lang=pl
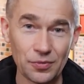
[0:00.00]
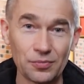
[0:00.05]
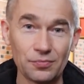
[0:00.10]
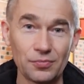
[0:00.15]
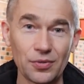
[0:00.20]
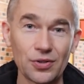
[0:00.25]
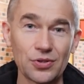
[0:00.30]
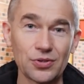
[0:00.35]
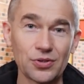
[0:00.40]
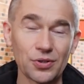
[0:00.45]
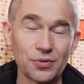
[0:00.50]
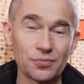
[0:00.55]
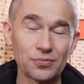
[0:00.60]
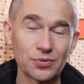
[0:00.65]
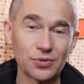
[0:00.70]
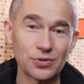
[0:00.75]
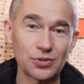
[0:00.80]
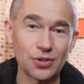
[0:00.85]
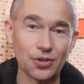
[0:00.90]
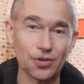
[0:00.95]
mieć
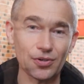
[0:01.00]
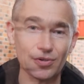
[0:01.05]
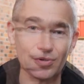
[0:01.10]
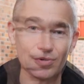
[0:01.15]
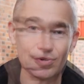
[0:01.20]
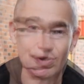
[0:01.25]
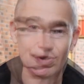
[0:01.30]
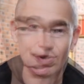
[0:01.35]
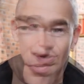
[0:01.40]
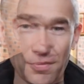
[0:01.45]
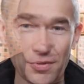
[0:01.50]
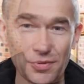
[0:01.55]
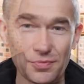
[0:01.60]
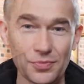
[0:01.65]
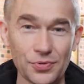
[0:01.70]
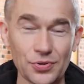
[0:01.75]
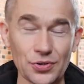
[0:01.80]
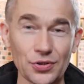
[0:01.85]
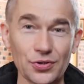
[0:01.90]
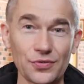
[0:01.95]
tą zdolność,
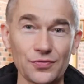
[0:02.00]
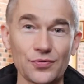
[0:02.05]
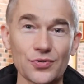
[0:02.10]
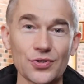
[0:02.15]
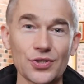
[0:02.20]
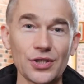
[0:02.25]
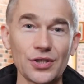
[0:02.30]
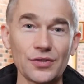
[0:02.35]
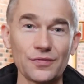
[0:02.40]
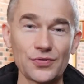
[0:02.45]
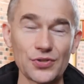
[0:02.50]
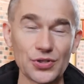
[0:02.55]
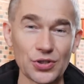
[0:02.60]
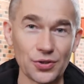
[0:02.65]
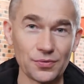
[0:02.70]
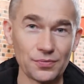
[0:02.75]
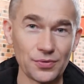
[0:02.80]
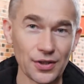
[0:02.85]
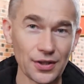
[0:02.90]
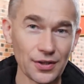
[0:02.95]
żebyśmy otworzyli w
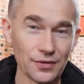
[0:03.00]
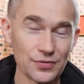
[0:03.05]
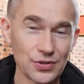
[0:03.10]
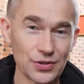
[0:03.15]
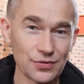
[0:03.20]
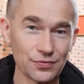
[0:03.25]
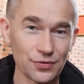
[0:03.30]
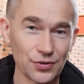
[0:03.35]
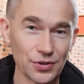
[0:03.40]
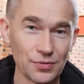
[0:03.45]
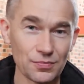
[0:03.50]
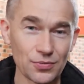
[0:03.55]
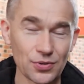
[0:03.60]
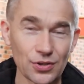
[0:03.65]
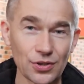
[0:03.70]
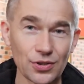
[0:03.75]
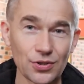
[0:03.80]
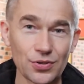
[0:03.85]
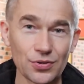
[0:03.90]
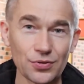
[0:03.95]
sobie, w swoim
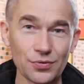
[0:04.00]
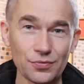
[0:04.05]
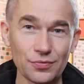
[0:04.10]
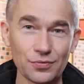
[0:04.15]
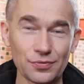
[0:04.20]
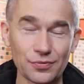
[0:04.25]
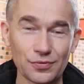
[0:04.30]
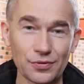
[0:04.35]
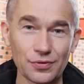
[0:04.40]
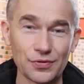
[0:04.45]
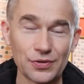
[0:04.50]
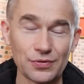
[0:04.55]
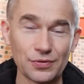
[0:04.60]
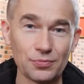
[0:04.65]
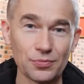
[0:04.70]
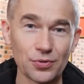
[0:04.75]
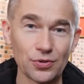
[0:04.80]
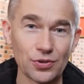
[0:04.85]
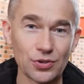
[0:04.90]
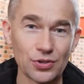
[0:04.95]
życiu, w
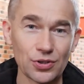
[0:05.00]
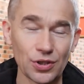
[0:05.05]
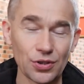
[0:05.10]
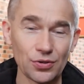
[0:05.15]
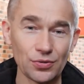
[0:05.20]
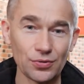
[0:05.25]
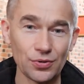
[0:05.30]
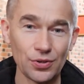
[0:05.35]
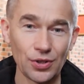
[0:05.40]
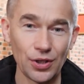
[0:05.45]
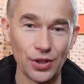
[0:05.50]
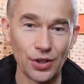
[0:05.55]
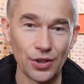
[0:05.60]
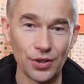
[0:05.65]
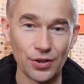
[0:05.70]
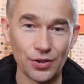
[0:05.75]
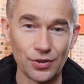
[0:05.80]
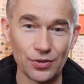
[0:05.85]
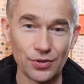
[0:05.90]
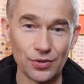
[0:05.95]
swoim otoczeniu
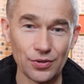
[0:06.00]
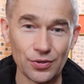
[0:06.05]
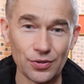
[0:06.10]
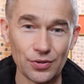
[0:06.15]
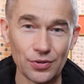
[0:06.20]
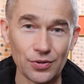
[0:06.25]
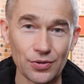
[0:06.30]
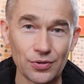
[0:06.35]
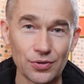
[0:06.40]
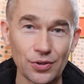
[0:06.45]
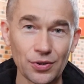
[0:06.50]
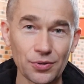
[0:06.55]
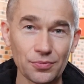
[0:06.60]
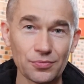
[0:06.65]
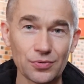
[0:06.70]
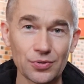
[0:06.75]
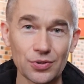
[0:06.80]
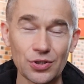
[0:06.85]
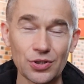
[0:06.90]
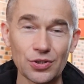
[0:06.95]
y, tą
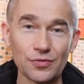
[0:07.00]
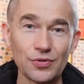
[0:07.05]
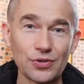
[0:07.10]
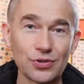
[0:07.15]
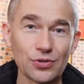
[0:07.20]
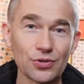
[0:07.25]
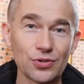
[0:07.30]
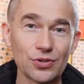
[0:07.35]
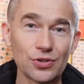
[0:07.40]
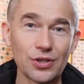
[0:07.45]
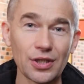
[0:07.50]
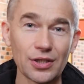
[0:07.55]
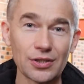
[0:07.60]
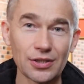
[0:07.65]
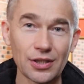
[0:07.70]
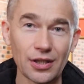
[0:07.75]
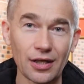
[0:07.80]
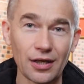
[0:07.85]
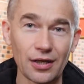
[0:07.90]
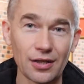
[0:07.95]
rzeczywistość
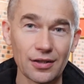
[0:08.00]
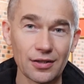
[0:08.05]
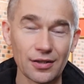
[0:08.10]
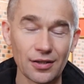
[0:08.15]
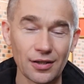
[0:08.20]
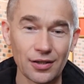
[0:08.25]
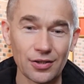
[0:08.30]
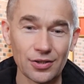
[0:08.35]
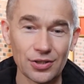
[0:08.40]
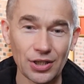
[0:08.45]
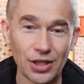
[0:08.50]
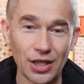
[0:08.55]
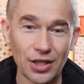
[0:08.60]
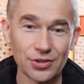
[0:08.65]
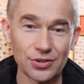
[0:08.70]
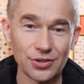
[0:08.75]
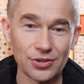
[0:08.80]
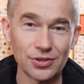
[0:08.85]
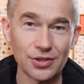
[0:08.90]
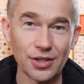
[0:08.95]
dziecka, że
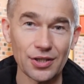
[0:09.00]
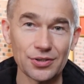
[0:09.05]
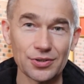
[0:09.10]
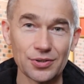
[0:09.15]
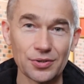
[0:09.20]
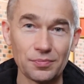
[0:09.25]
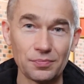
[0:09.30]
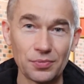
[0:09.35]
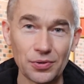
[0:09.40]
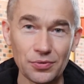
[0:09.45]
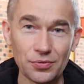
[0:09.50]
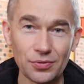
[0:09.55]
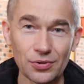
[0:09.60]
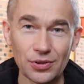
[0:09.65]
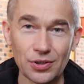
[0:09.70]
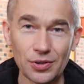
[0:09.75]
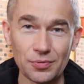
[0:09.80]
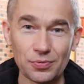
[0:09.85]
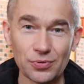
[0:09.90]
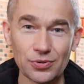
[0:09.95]
każdy z nas był
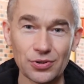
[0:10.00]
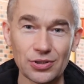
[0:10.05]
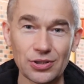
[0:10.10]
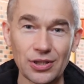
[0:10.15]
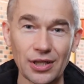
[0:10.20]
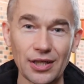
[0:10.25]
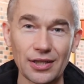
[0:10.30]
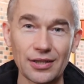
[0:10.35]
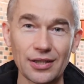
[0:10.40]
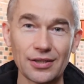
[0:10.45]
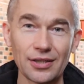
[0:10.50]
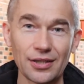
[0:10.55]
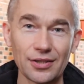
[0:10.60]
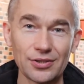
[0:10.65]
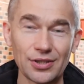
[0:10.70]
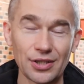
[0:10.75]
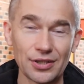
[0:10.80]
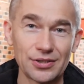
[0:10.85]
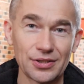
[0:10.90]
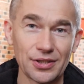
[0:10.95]
i pozostaje nadal
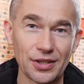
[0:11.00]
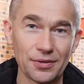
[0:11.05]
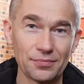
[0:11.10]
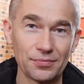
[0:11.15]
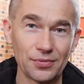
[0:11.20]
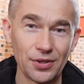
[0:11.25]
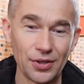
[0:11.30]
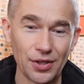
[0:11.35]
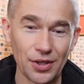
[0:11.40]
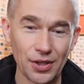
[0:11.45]
dzieckiem.